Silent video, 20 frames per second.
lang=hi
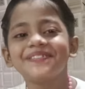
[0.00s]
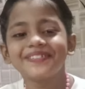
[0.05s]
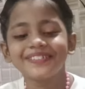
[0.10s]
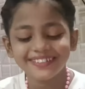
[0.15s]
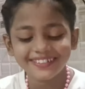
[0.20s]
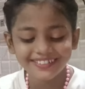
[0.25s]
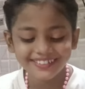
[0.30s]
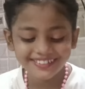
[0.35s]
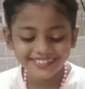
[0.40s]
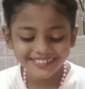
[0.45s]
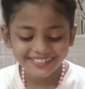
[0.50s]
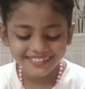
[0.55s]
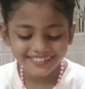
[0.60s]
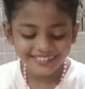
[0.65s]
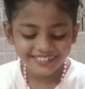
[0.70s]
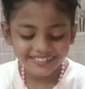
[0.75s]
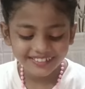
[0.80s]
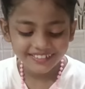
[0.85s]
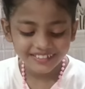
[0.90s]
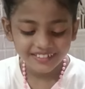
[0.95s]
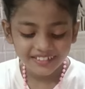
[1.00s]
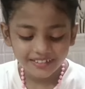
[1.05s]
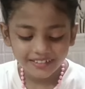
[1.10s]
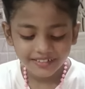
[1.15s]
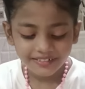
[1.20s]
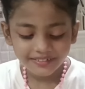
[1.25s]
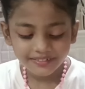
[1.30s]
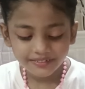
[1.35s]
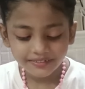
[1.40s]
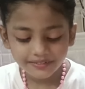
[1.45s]
कैसे हो आप सब तो
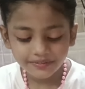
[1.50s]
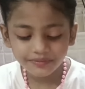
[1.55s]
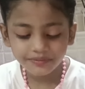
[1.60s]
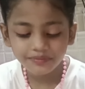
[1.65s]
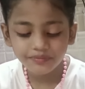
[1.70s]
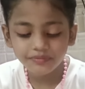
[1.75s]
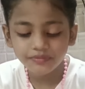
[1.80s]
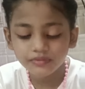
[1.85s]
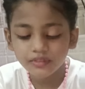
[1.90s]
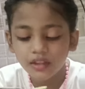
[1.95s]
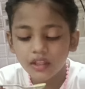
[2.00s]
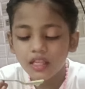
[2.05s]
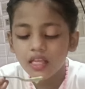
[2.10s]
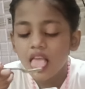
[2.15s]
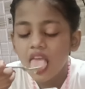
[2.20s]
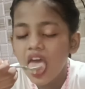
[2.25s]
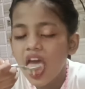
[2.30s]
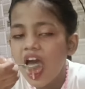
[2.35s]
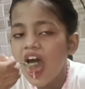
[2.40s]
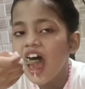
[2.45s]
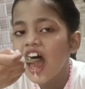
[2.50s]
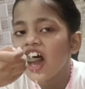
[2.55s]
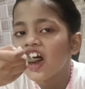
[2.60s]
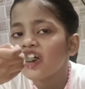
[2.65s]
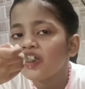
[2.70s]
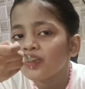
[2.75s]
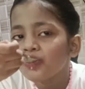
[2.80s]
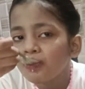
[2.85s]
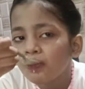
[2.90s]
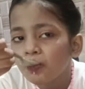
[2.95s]
चले आज का माई का
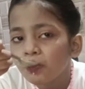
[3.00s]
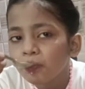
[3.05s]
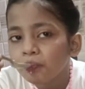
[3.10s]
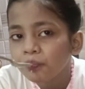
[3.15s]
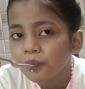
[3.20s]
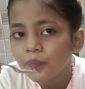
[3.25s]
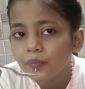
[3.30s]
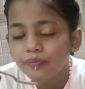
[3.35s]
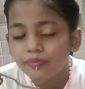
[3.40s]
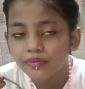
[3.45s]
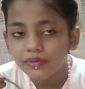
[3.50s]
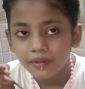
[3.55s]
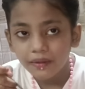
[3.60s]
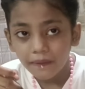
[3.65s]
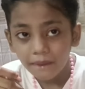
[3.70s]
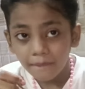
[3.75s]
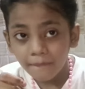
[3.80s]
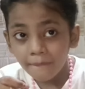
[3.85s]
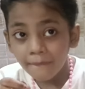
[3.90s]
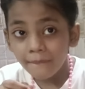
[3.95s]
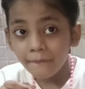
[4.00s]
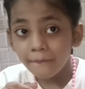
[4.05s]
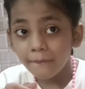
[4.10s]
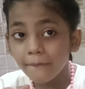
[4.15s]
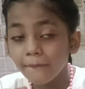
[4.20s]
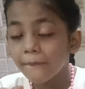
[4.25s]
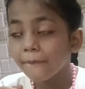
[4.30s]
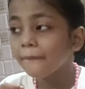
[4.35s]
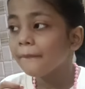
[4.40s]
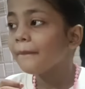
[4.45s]
ओ
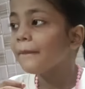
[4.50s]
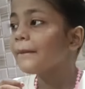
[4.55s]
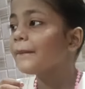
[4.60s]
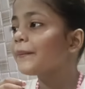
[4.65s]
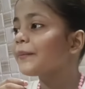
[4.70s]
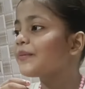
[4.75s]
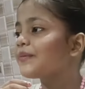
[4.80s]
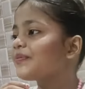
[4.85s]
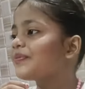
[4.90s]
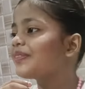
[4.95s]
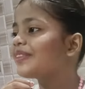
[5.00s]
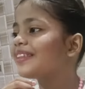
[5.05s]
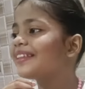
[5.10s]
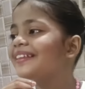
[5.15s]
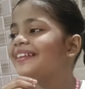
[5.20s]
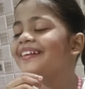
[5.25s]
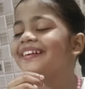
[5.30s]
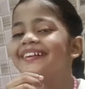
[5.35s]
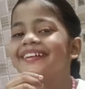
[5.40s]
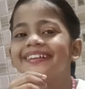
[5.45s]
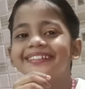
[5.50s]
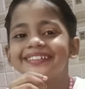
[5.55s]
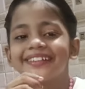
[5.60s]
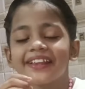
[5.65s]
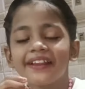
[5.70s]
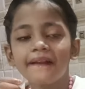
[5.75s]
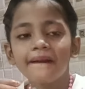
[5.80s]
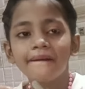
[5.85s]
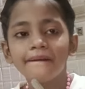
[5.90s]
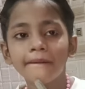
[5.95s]
बर्थडे ब्लॉग शुरू करेंगे
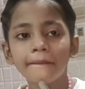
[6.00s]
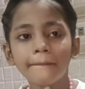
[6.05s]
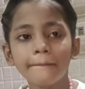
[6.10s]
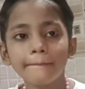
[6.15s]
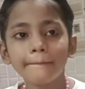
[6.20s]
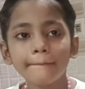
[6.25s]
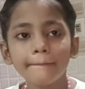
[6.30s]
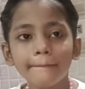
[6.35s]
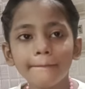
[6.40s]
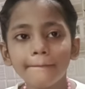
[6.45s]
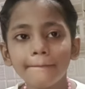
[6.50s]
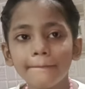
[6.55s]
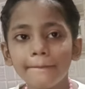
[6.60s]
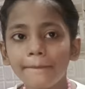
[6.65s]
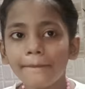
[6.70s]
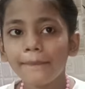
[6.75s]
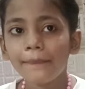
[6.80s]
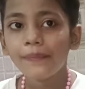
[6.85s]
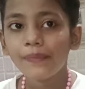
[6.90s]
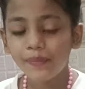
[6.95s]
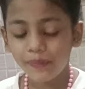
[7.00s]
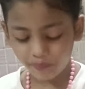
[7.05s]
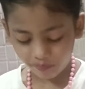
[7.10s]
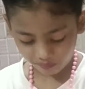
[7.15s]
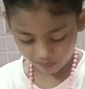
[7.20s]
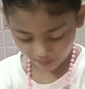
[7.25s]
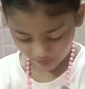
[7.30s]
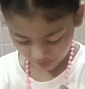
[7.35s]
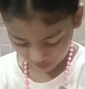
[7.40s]
संभाल के काम पूरा कपड़े पे ना